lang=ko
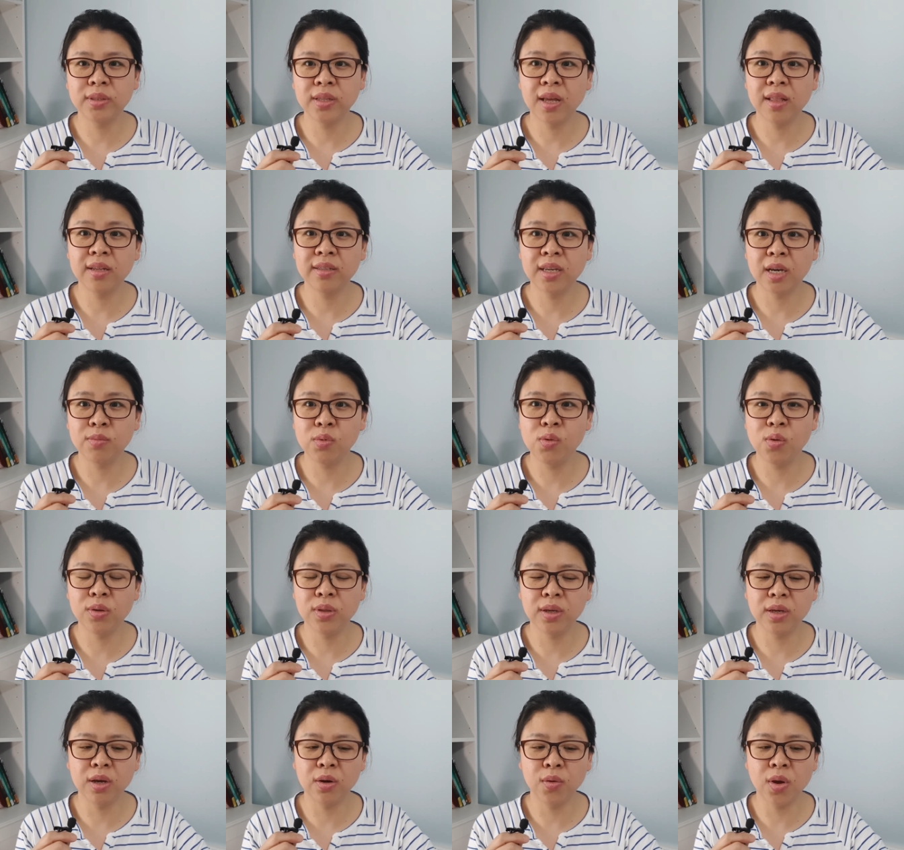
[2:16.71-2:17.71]

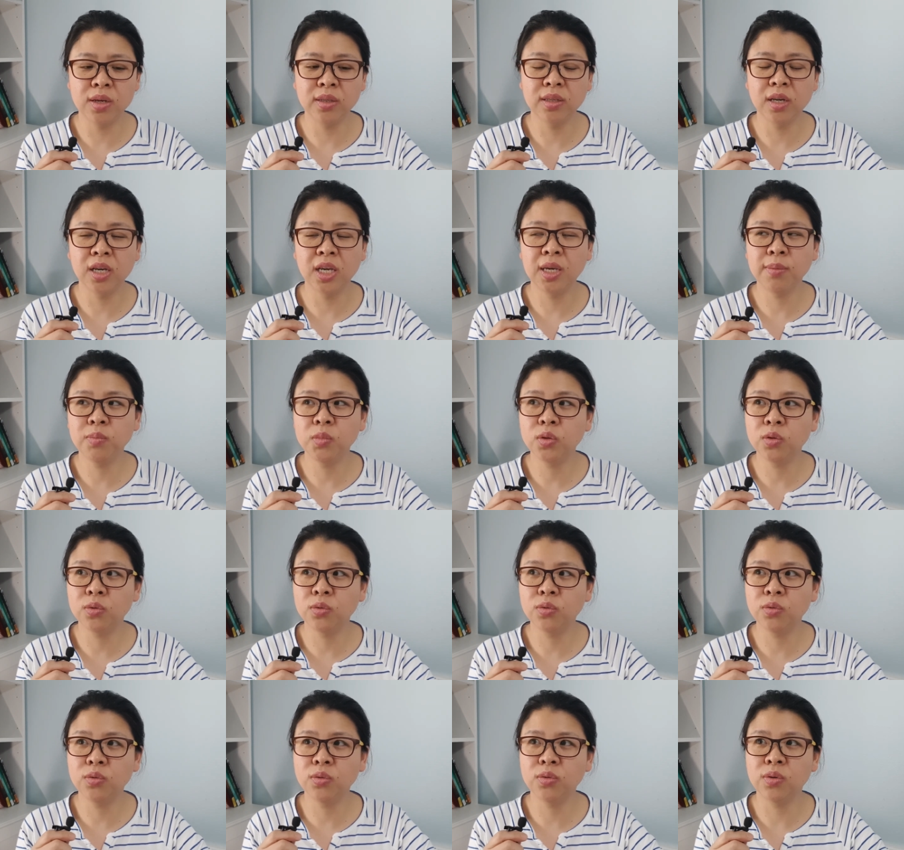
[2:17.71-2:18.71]
따라잡으려니까 굉장히
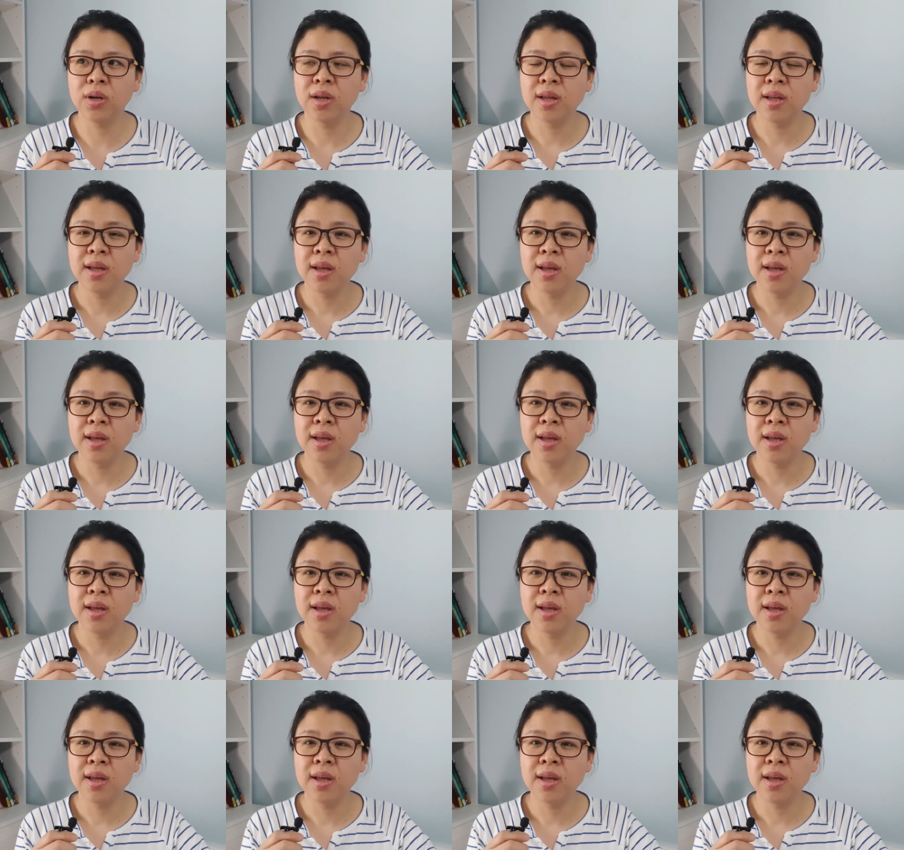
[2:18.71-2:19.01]
힘들고